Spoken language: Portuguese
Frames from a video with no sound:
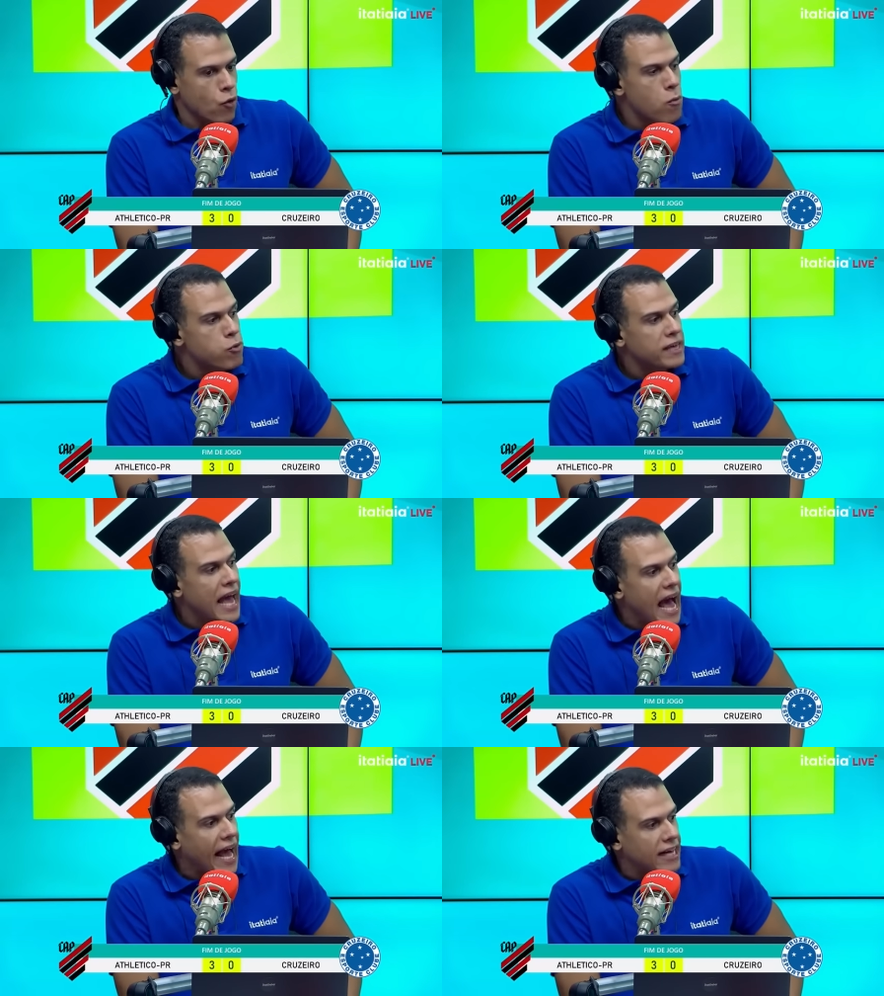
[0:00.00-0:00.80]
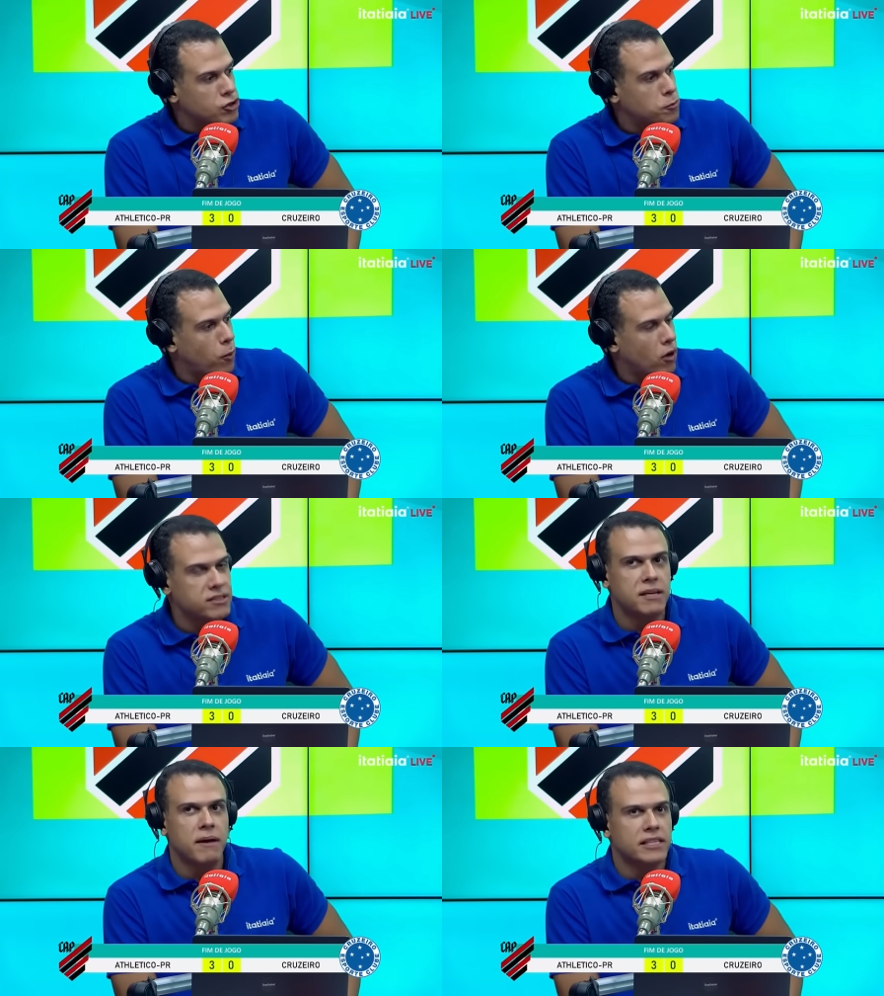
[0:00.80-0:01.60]
como que é a
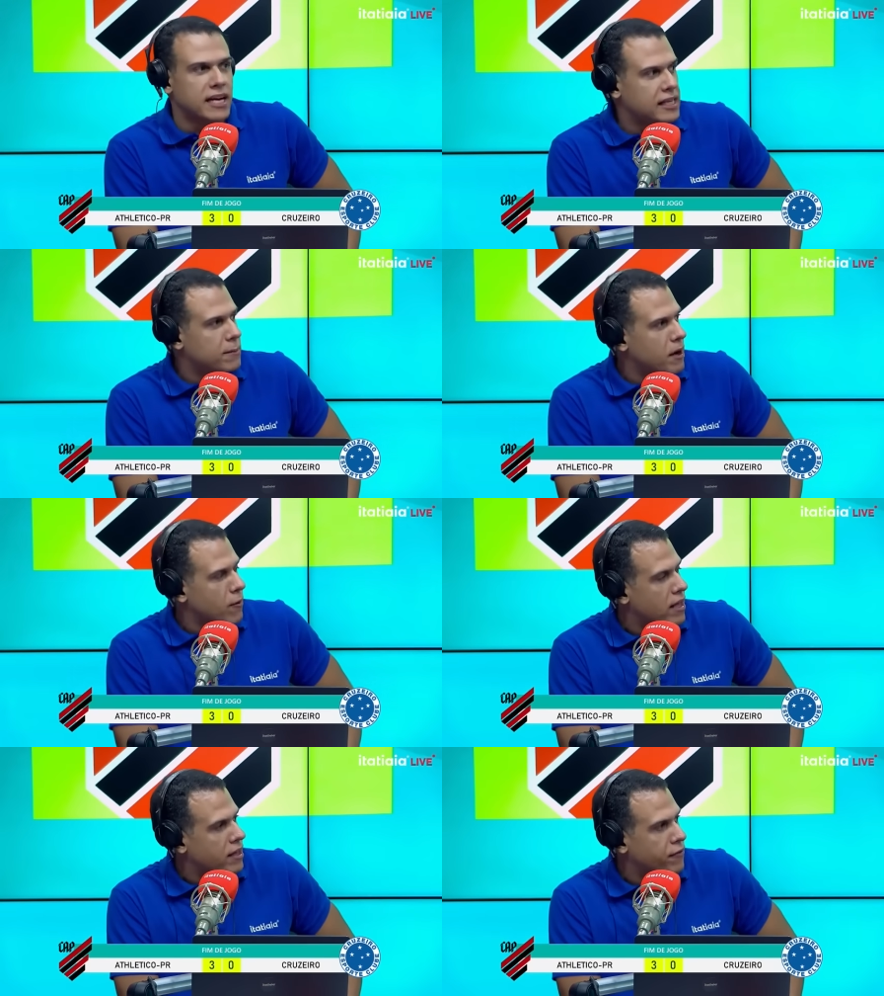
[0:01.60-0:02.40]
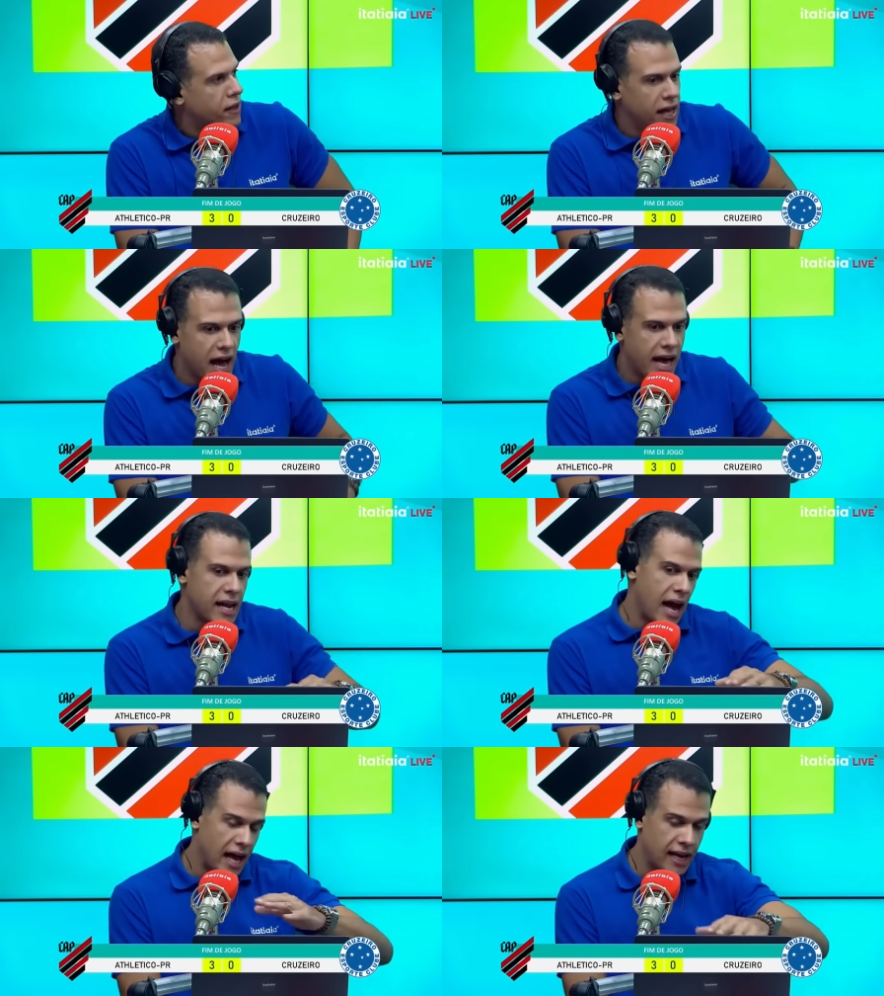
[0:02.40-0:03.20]
resposta imediata para quarta-feira,
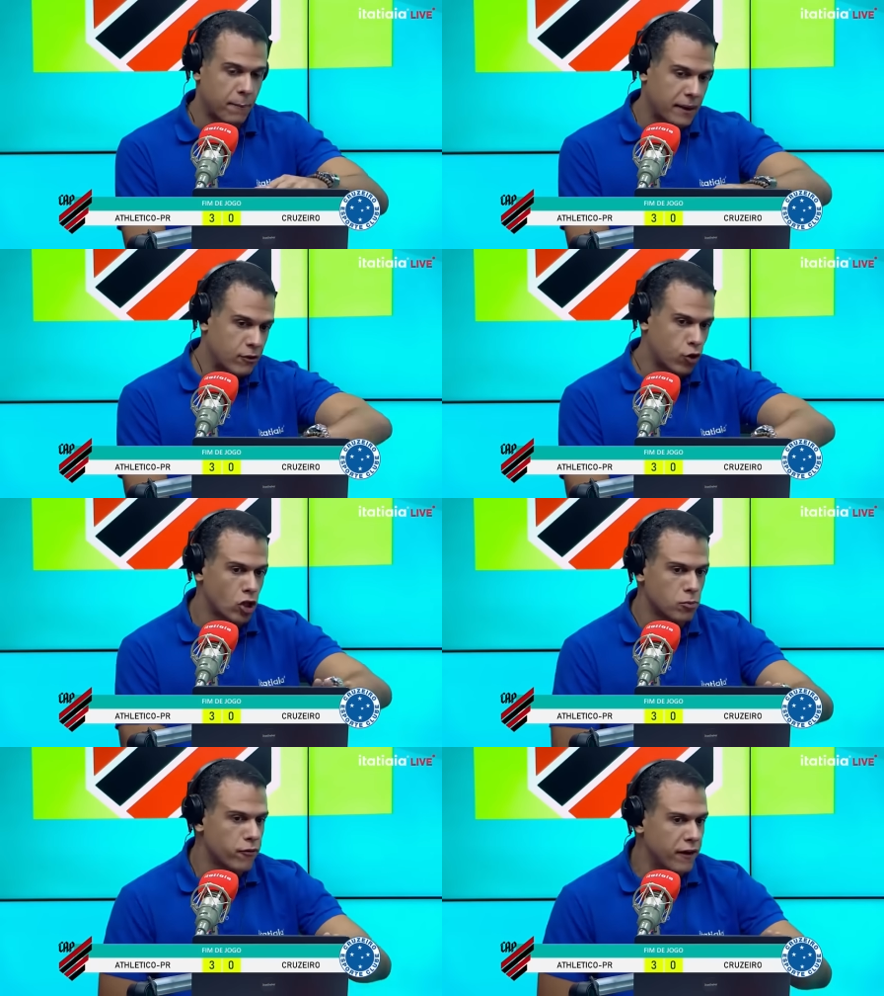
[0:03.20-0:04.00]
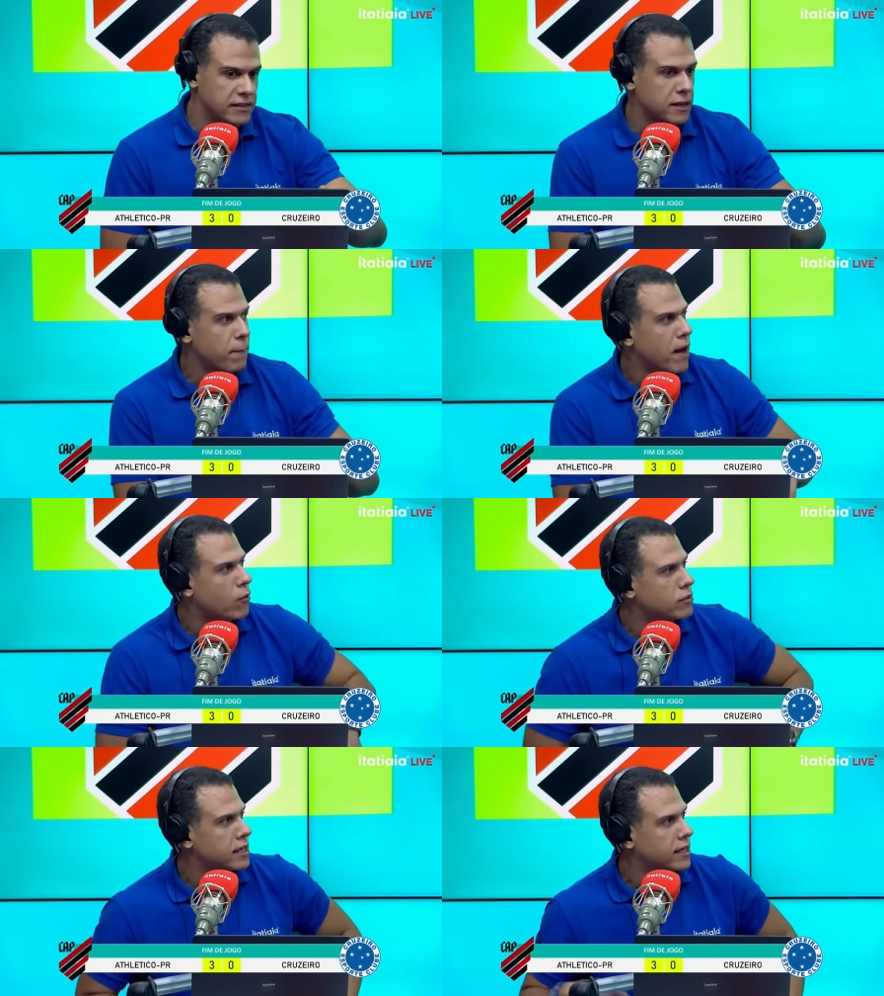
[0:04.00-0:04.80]
Ale? Porque todo mundo faz essa
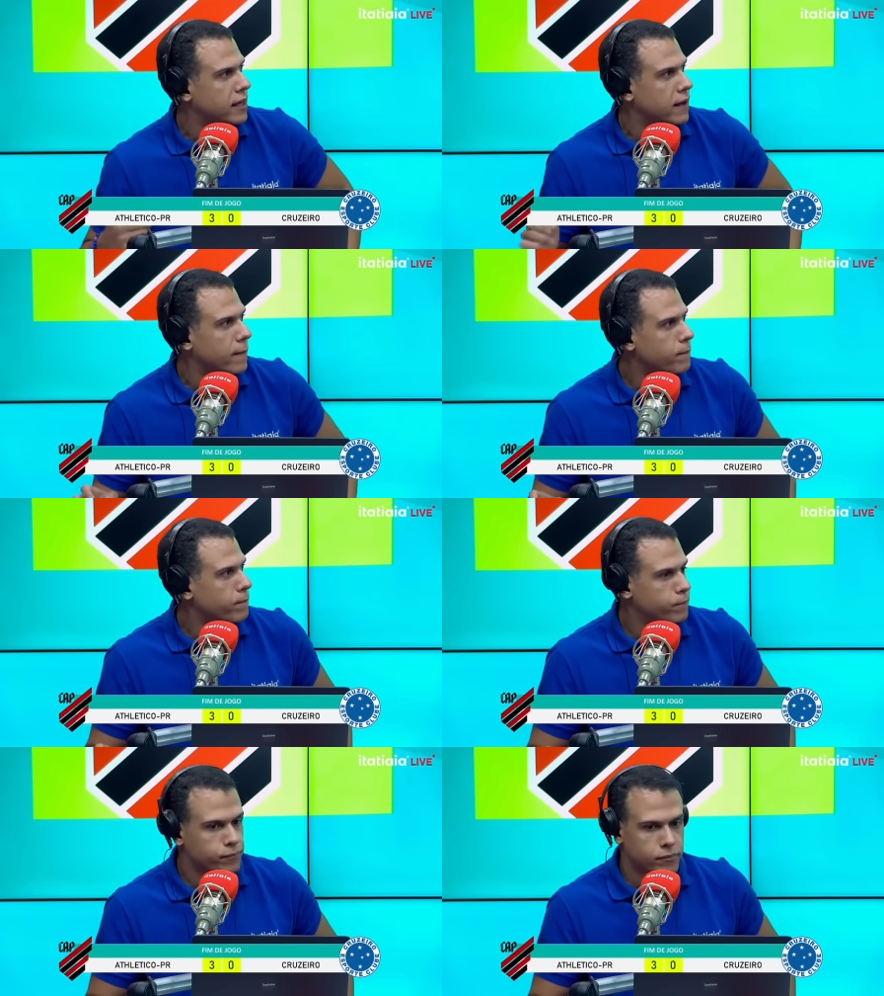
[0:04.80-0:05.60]
pergunta aqui. É, eu